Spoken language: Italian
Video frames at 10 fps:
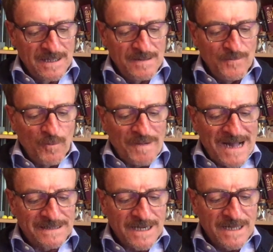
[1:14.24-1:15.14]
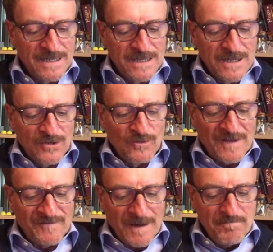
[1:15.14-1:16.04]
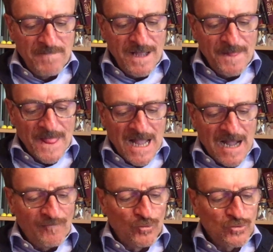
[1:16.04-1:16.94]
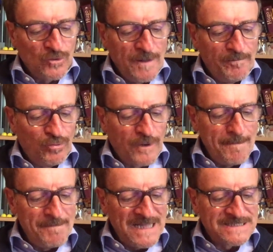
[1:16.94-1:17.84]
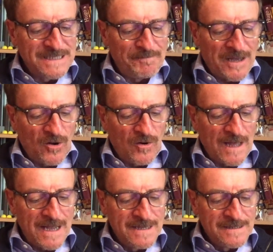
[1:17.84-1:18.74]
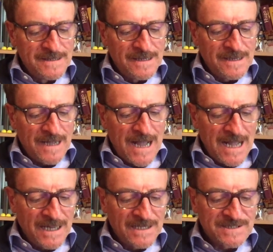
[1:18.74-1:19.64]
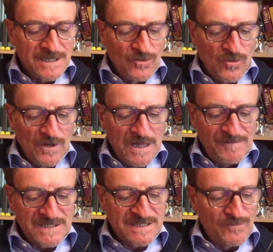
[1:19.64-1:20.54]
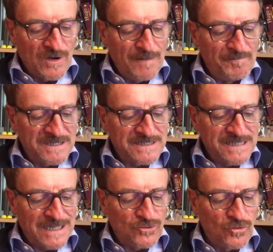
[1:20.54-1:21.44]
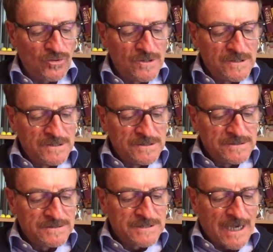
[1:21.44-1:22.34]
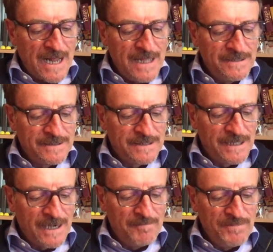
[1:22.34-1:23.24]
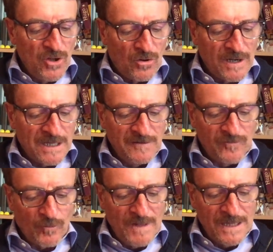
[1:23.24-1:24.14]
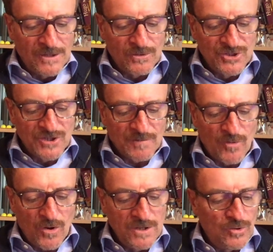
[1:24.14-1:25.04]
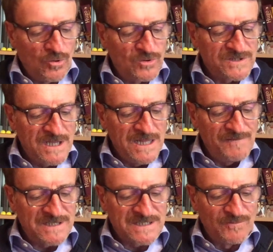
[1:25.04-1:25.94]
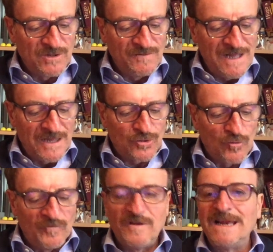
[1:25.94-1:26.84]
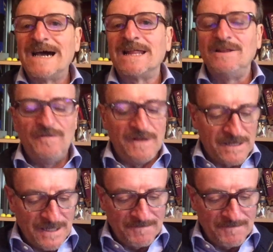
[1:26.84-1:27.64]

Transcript: Mio padre non avrebbe avuto neppure mezza parola, anche se noi gli avessimo calpestato tre intere biolche di frumento in germoglio o se gli avessimo divelto un filare di viti.